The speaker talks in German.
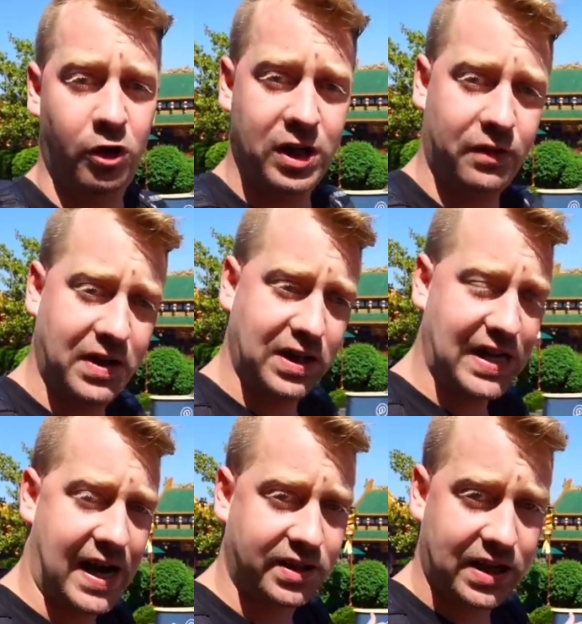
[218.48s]
Und auch wenn ihr eine
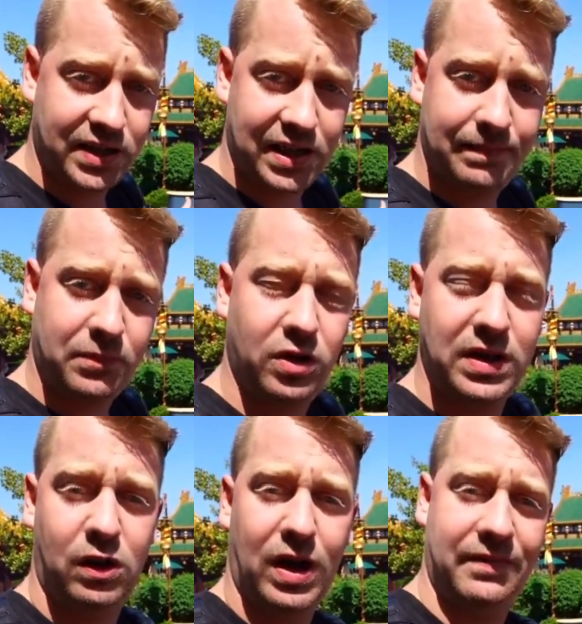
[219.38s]
Jahreskarte habt, könnt
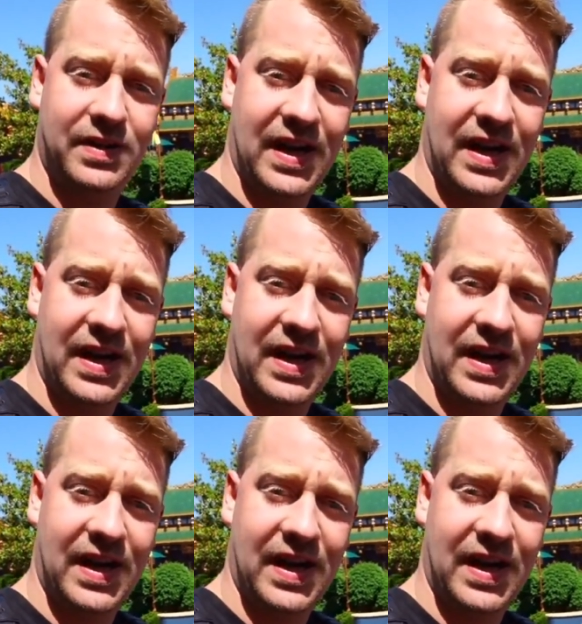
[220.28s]
ihr auch einfach